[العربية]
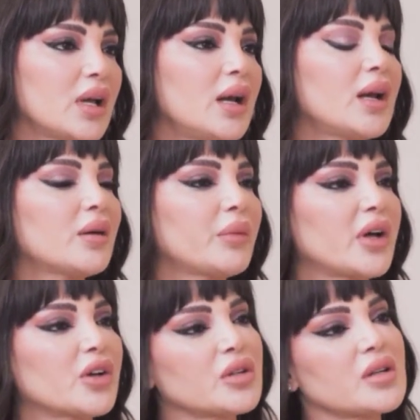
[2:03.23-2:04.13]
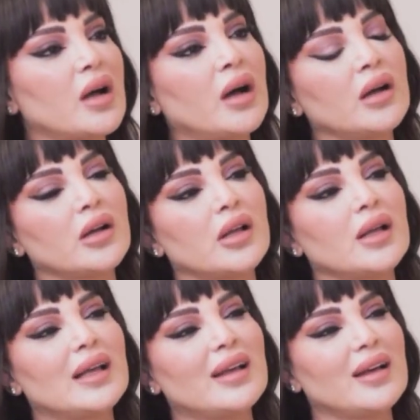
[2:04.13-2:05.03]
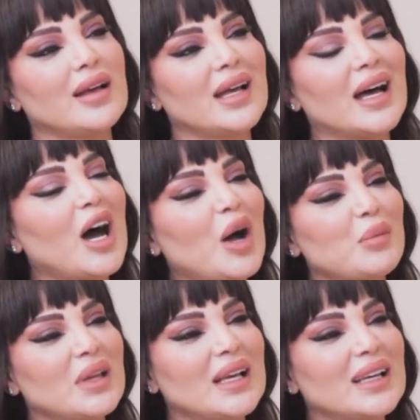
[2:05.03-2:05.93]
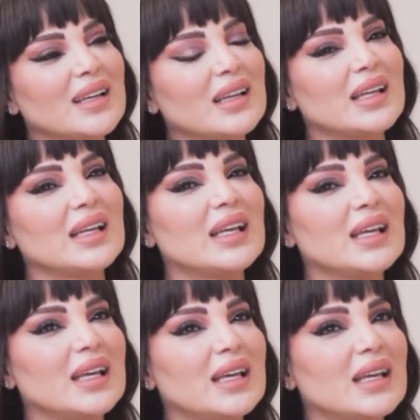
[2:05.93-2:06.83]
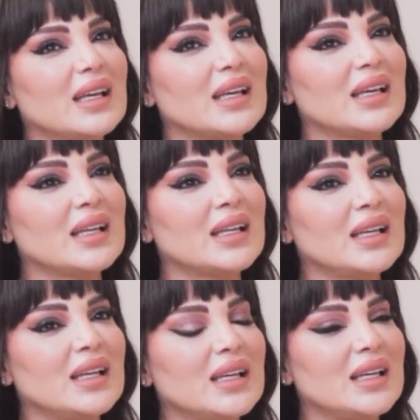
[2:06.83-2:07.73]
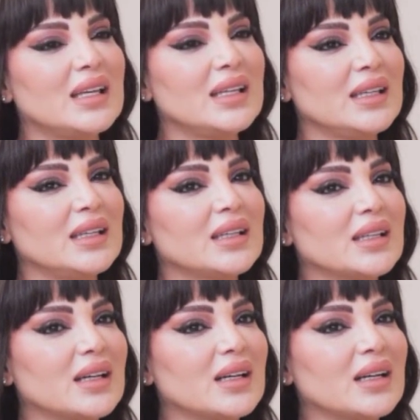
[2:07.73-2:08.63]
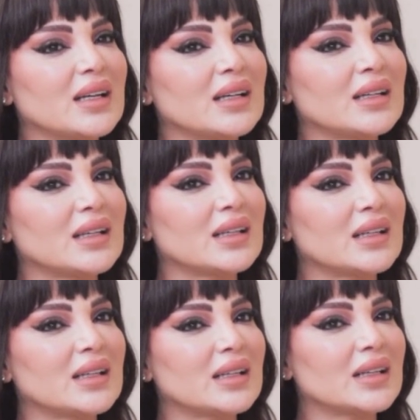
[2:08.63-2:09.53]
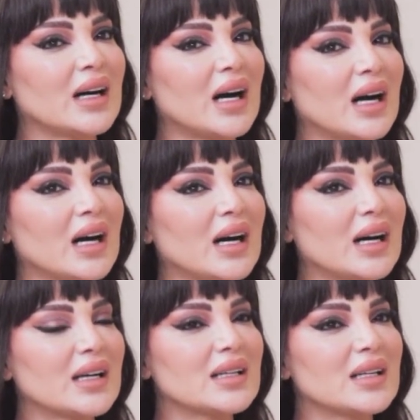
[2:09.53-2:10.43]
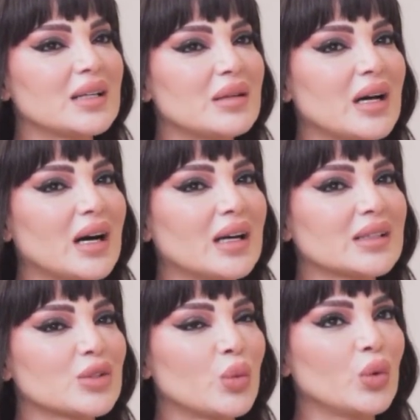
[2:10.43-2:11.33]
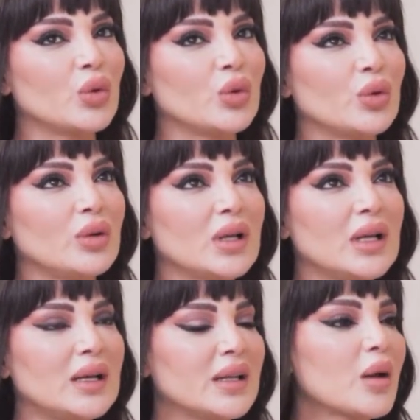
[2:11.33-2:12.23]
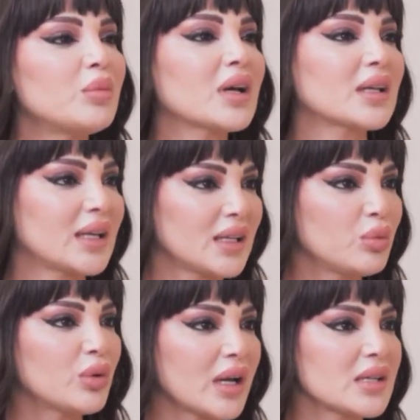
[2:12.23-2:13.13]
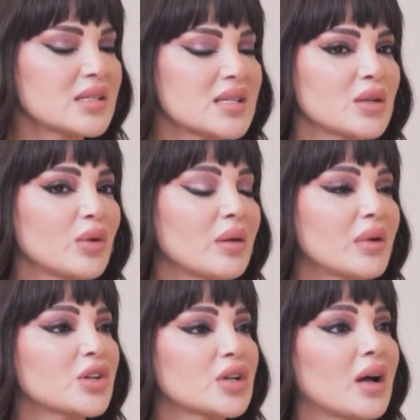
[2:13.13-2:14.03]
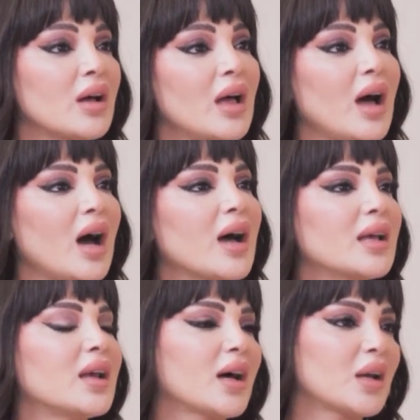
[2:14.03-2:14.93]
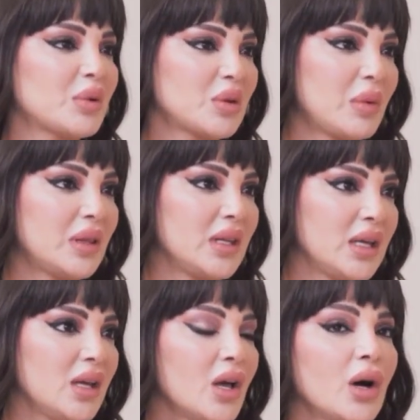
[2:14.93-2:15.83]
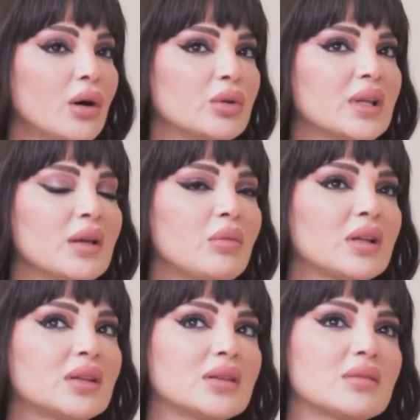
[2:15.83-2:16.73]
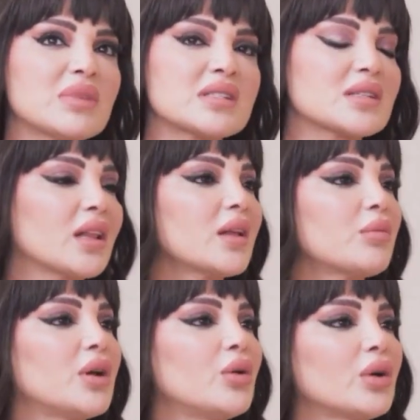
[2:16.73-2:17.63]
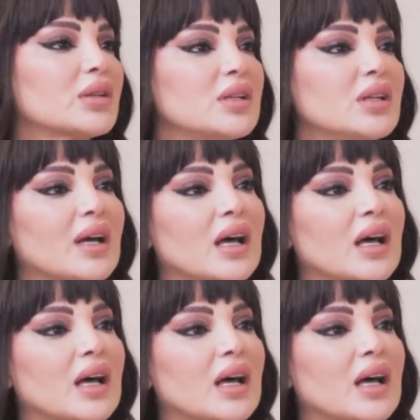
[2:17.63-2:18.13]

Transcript: إلا ما أرجع أعمل اللي آه، شو بقولوا اللي ربنا كاتبه رح يصير والا ما ارجع حقق اللي انا بتمناه ودائما بس صلي بقول له اعطيني